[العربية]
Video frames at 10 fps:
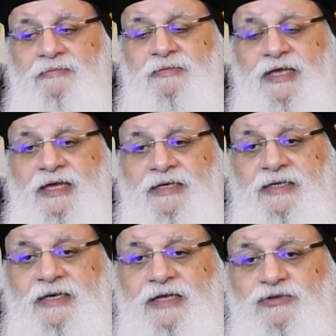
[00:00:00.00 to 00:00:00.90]

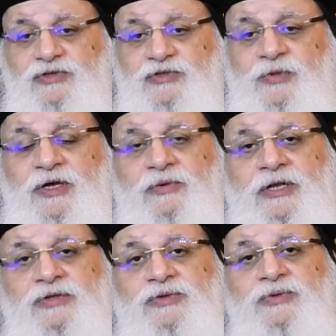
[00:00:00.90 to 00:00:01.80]
يعني لا تشبع
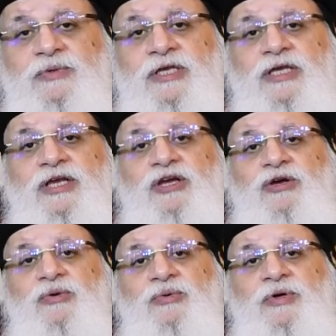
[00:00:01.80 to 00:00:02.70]
ولا تروي
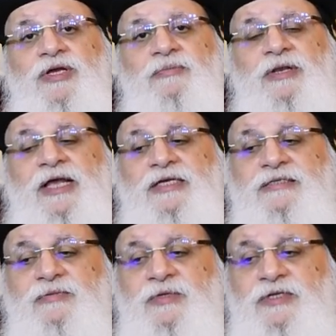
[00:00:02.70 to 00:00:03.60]

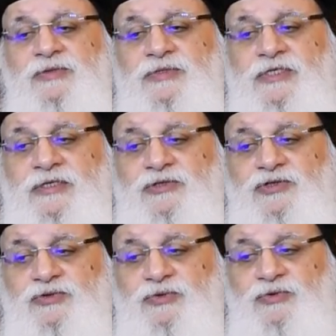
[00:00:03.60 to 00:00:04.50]
وبالعكس ممكن تزيد
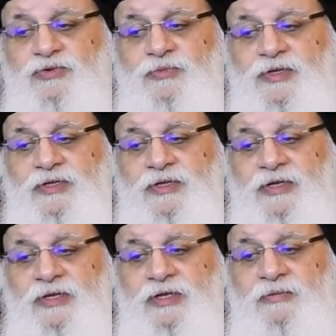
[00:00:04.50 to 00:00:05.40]
الشعور
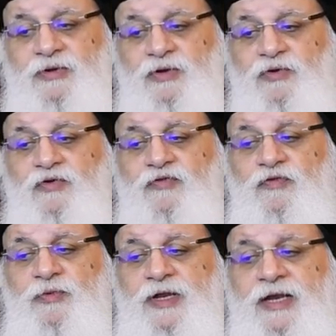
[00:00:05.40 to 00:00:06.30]
بالخوف
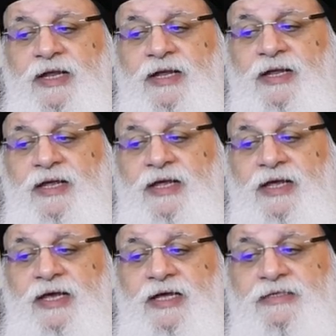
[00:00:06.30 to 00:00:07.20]
وبالقلق
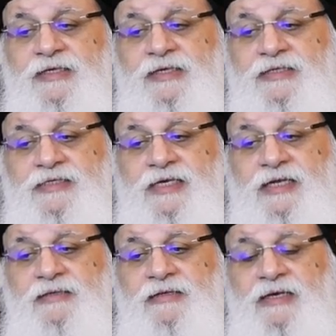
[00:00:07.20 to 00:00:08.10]
عند
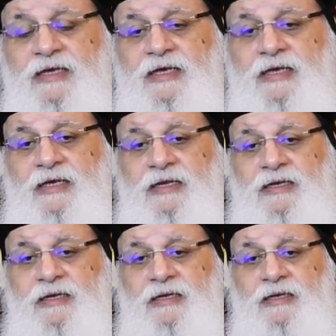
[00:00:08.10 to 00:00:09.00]
الإنسان
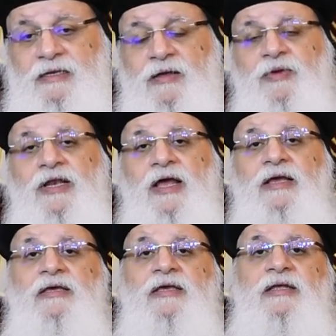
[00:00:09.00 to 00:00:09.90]
النبع
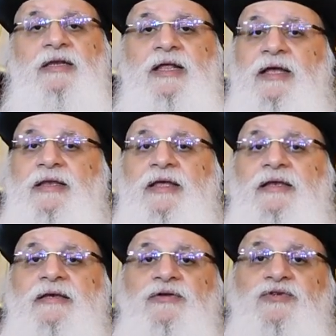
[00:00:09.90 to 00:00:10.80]
الحقيقي
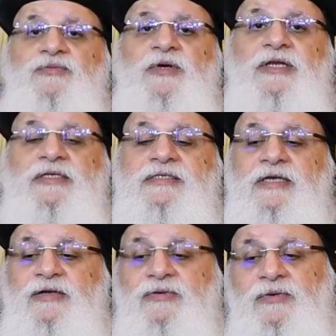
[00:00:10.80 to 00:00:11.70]
للحنان يشبع
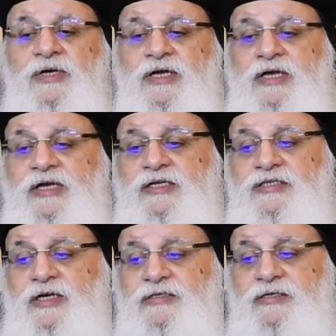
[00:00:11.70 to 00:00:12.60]
الإنسان هو
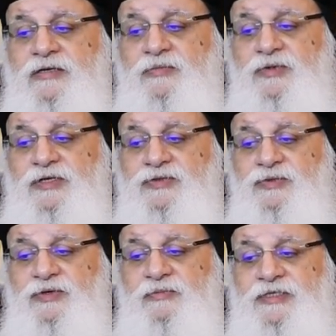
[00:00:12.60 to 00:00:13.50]
شخص الرب
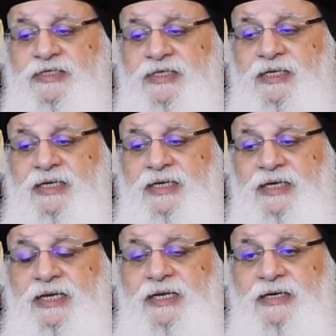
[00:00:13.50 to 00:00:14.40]
يسوع المسيح
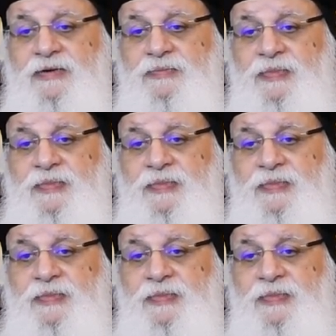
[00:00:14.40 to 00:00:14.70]
إلهنا